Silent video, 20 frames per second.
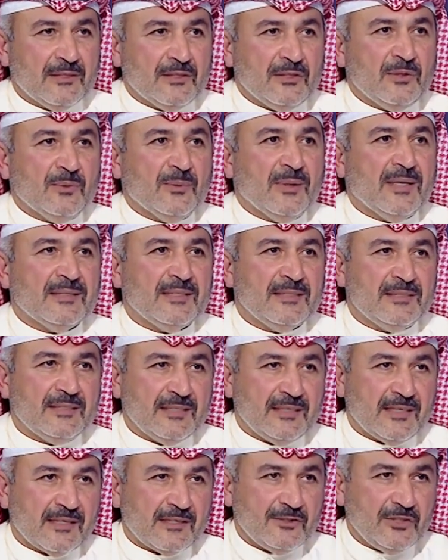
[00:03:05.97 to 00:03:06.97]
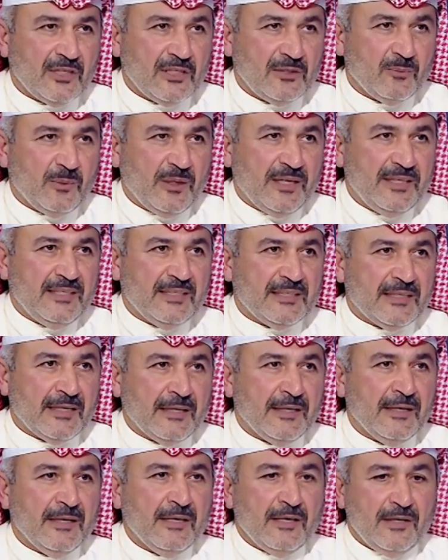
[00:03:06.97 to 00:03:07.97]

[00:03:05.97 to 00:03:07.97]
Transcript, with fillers: الديوان عنده درجات معينه